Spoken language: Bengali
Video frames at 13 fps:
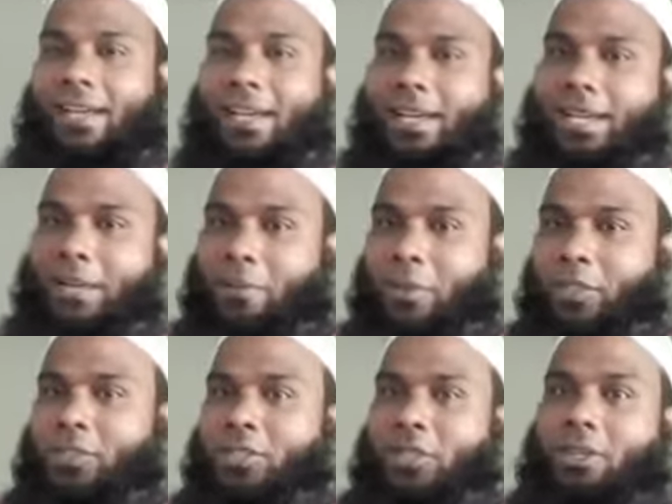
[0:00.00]
এই
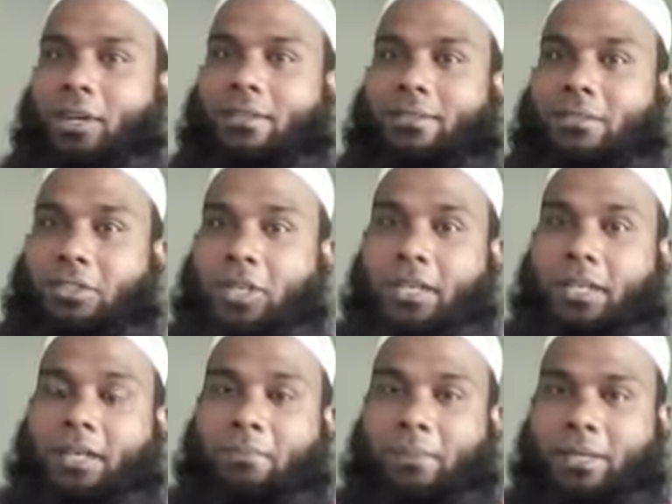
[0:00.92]
পঞ্চগড় সরি
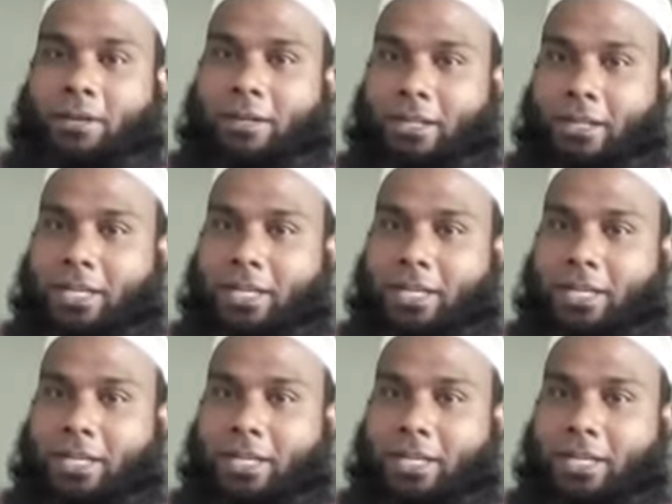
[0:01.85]
আপনার ওই